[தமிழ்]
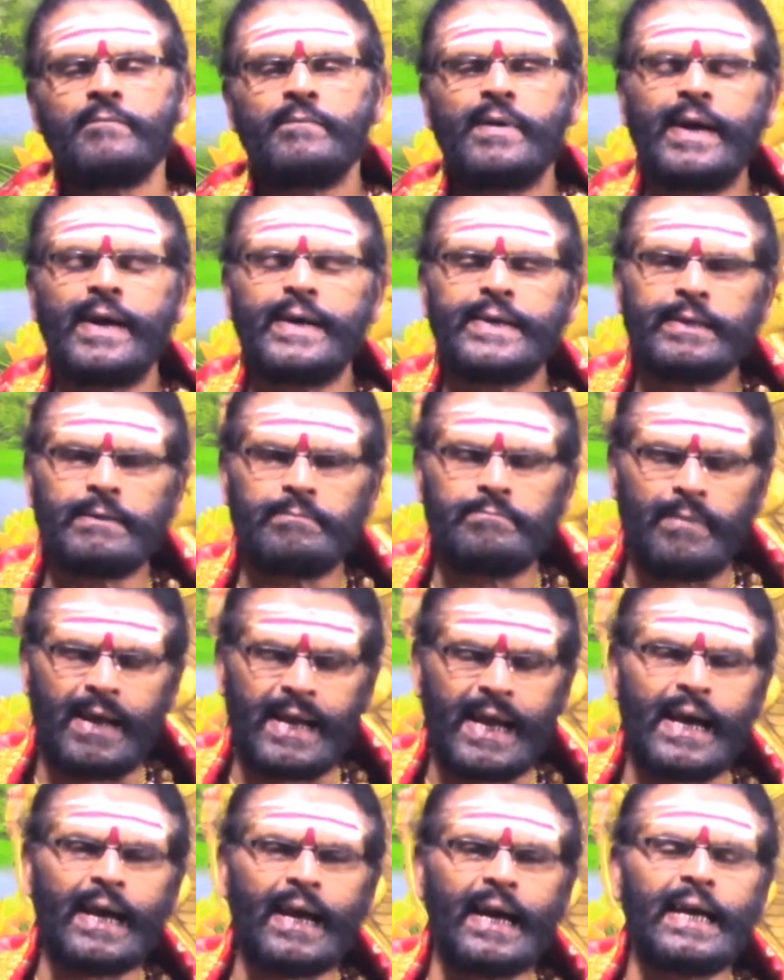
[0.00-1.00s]
வேண்டும்
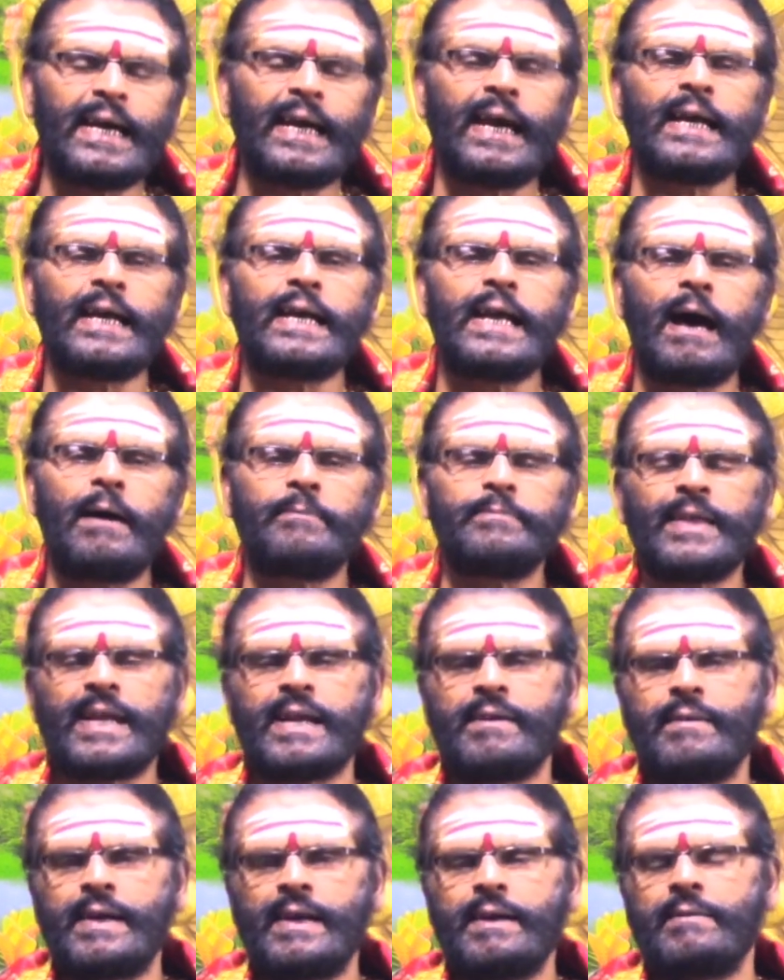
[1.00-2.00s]
மரங்களை எல்லாம்
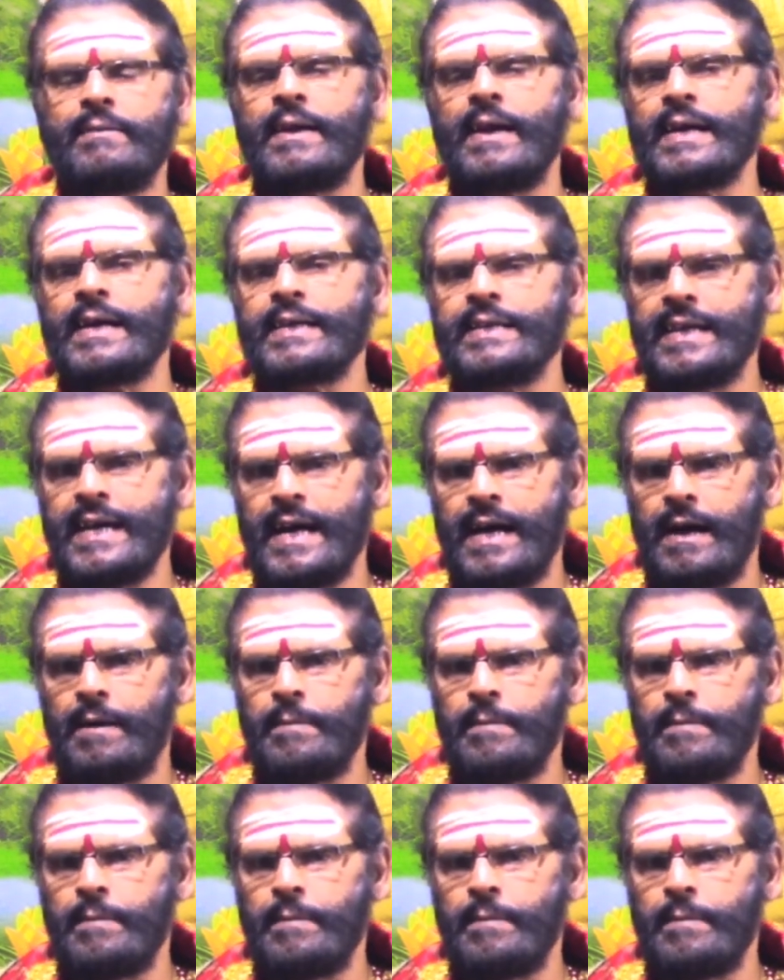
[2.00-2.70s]
தரவல்லவளாகிய